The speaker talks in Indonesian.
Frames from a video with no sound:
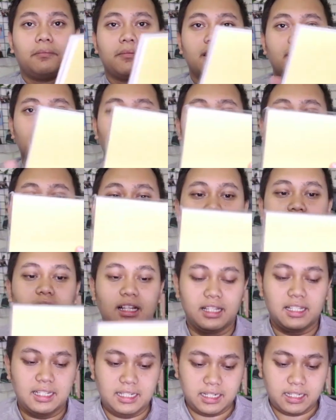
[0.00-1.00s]

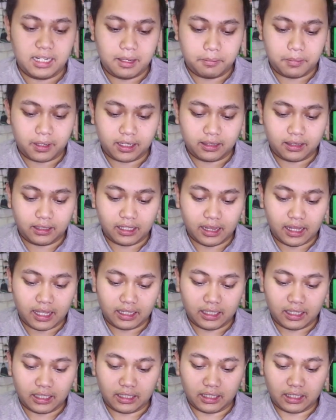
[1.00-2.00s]
sebundel gini nih
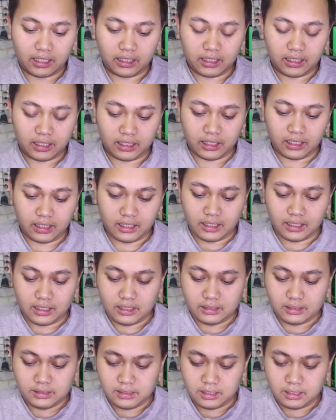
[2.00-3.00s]
perintilannya nih
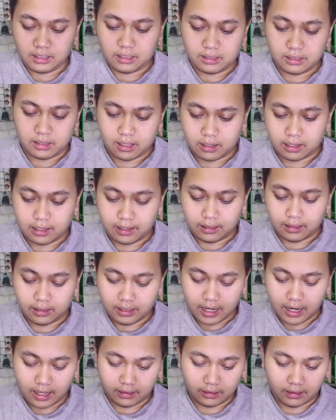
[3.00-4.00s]
kita
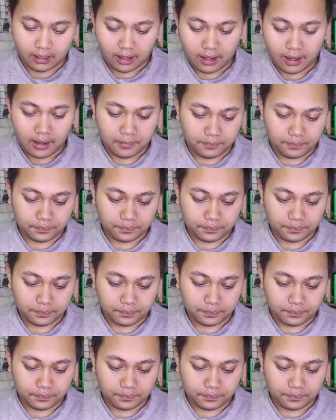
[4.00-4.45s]
lihat ya